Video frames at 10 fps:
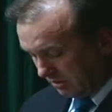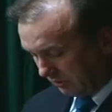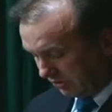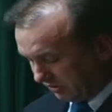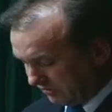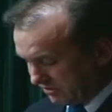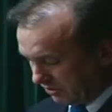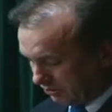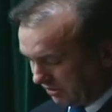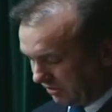pory
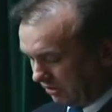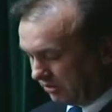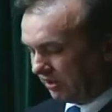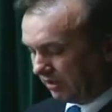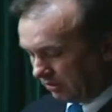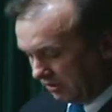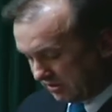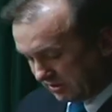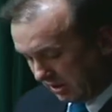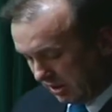wizerunek chytrego
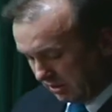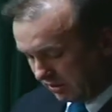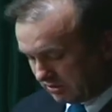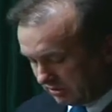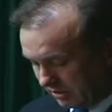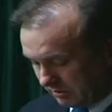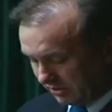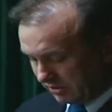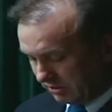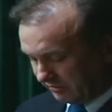lisa jest co najmniej
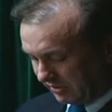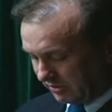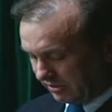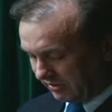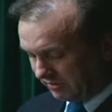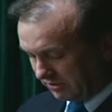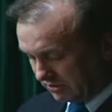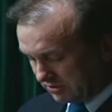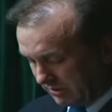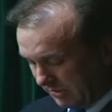kreowany na
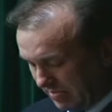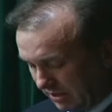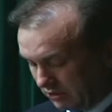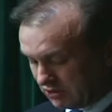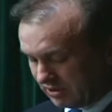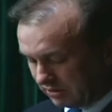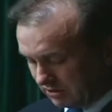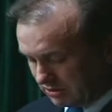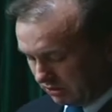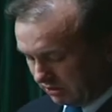wyrost. I ostatnie
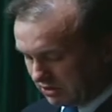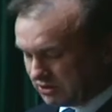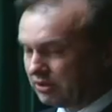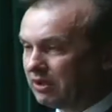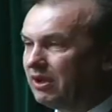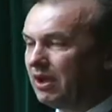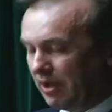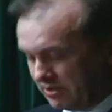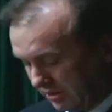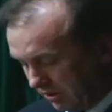skojarzenie
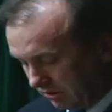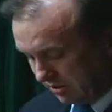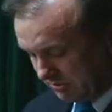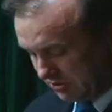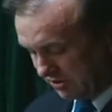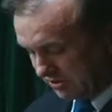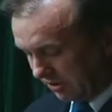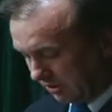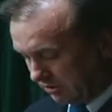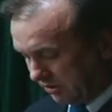z Karola
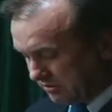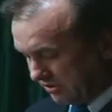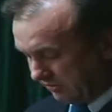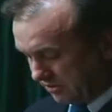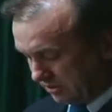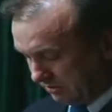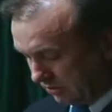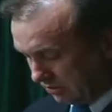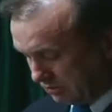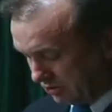Zbyszewskiego Niemcewiczem
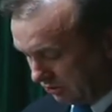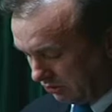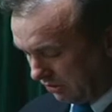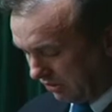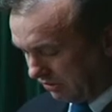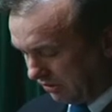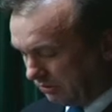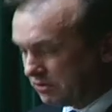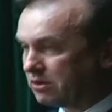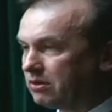od przodu i
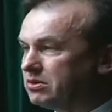tyłu z roku